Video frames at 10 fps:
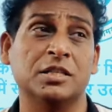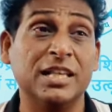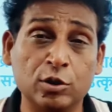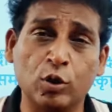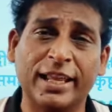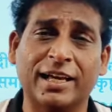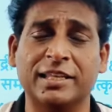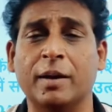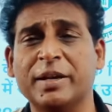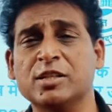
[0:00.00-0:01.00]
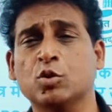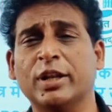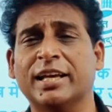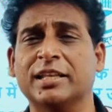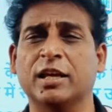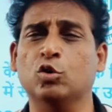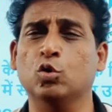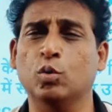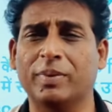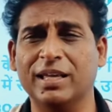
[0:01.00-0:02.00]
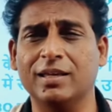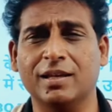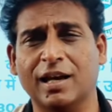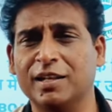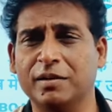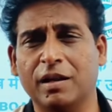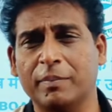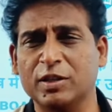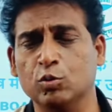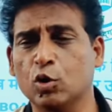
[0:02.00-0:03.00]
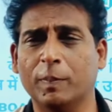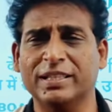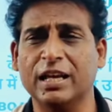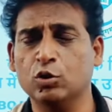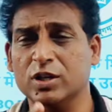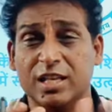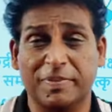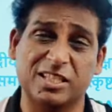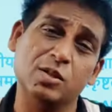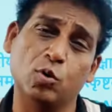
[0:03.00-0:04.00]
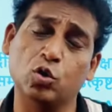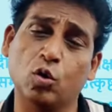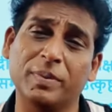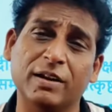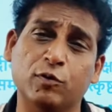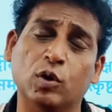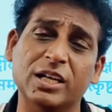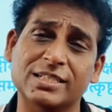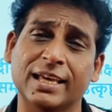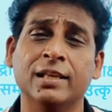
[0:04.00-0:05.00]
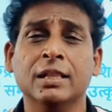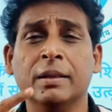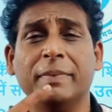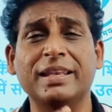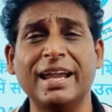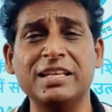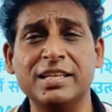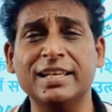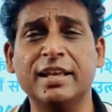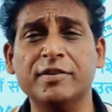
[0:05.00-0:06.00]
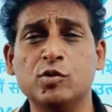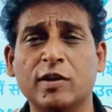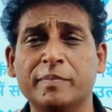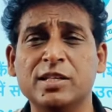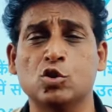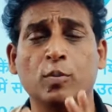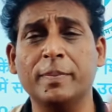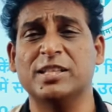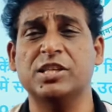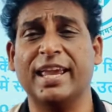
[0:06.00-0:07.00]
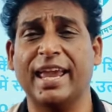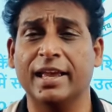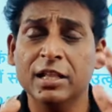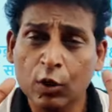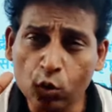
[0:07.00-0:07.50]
रिजल्ट को लेकर के अपडेट्स को लेकर के तो भाई कल अभी तुमको दो हज़ार पच्चीस बोर्ड को मेरा फोकस है मैं नाइन टेन इलेवन ट्वेल्व में जो भी बच्चे हैं